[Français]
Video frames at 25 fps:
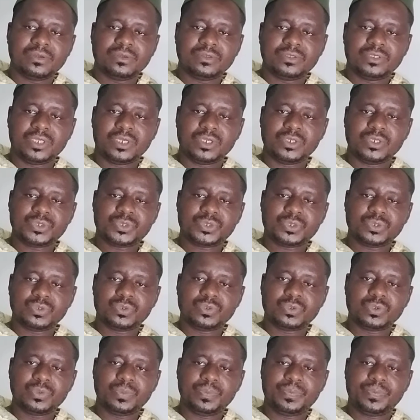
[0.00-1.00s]
dans ce
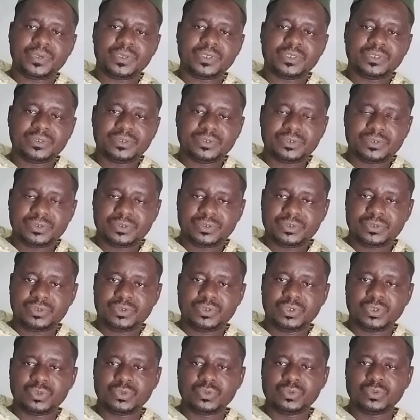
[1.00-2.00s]
groupe
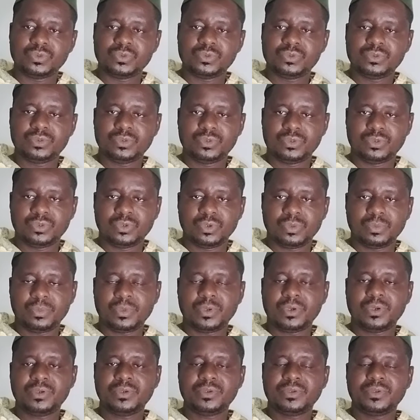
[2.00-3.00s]
que nous
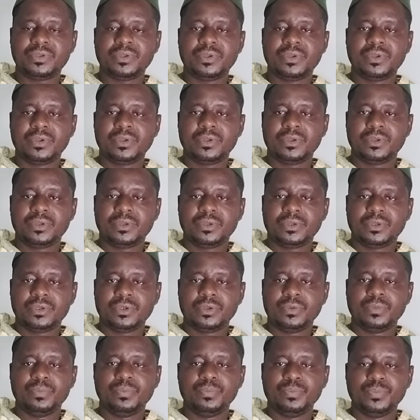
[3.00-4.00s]
nommons
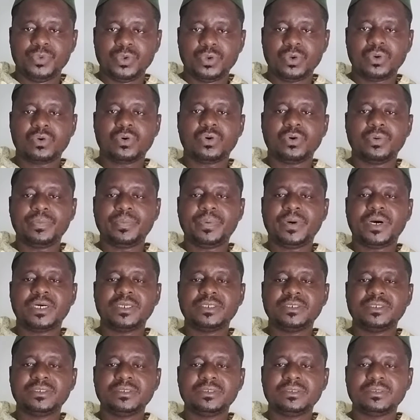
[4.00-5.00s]
mieux
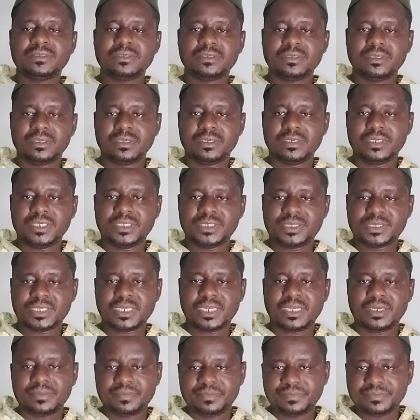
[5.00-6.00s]
comprendre
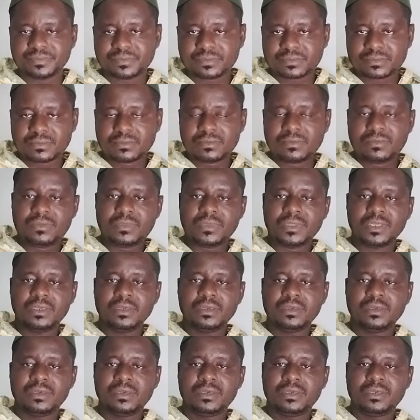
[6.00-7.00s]
l'islam.
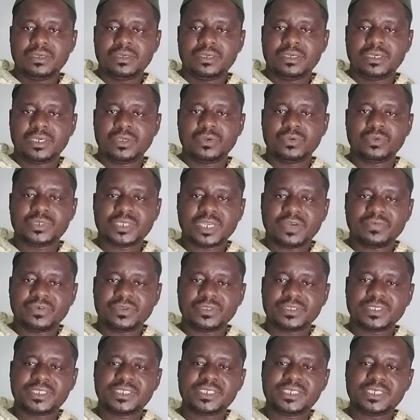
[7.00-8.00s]
Et nous
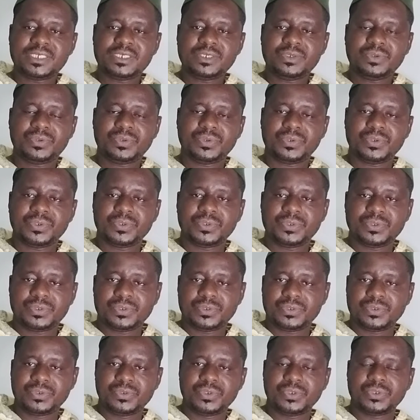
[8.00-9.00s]
avons dit que
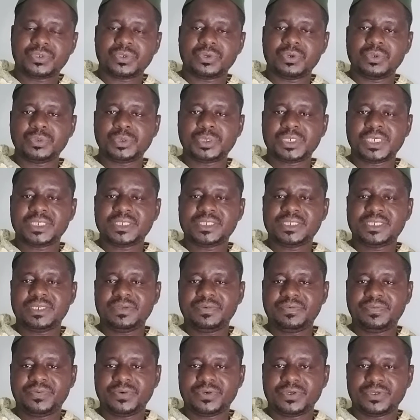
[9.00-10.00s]
notre
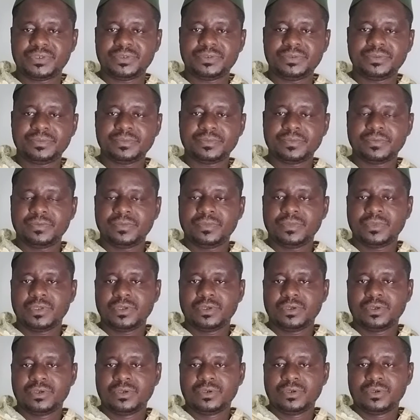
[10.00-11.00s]
objectif
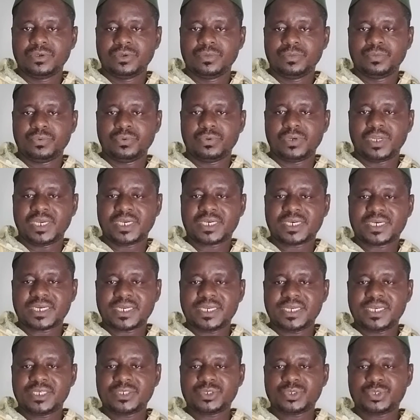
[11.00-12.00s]
pour la
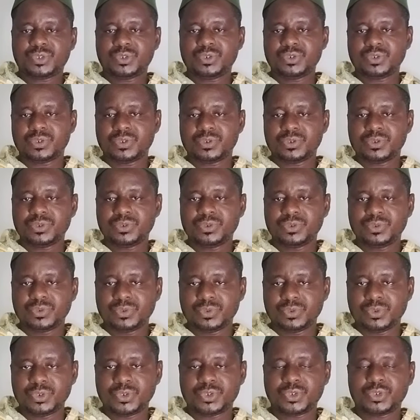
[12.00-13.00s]
création
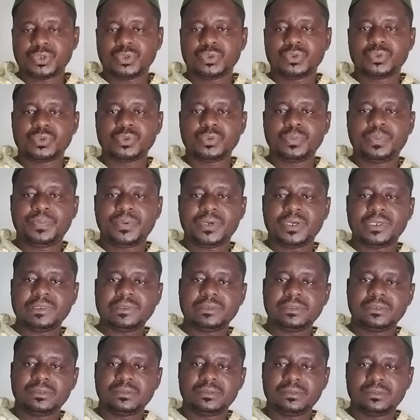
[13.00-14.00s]
de ce groupe
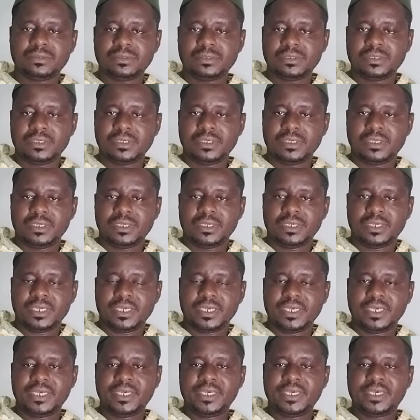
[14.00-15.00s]

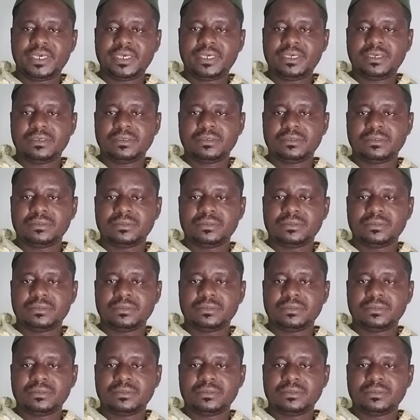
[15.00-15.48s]
est